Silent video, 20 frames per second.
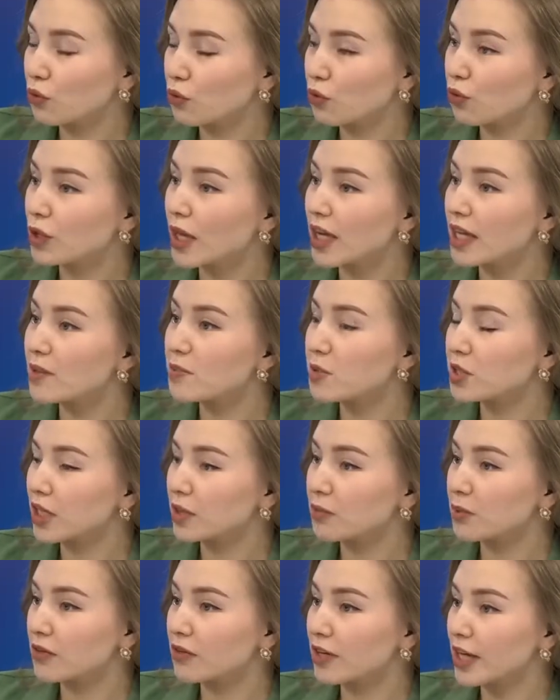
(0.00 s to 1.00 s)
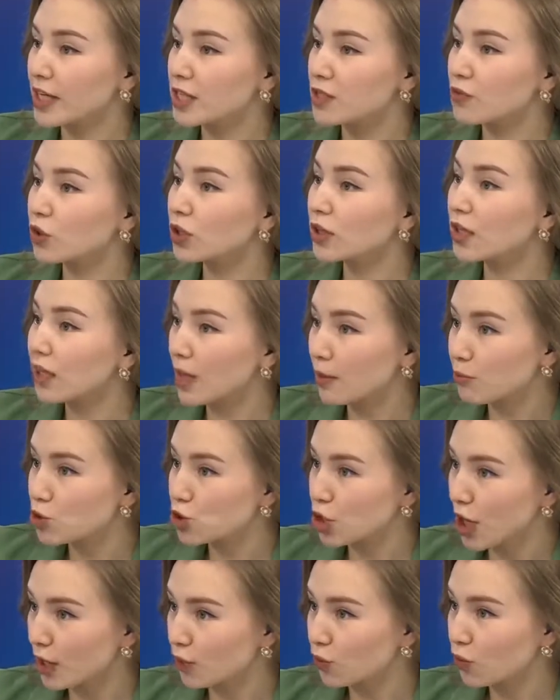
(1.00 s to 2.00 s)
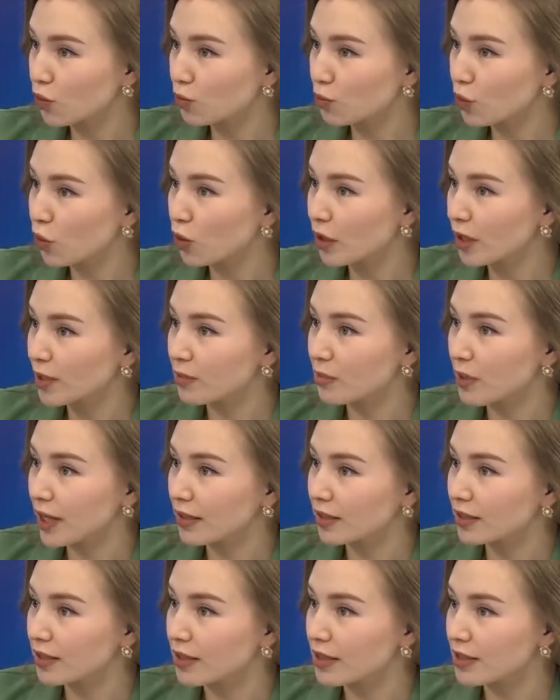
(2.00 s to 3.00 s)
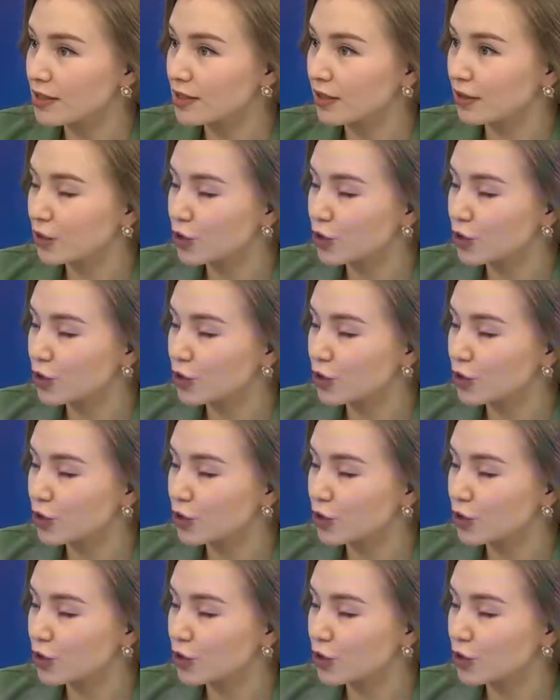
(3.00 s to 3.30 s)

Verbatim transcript: куда именно отправляете? Вот на Камчатку много ребят ездят,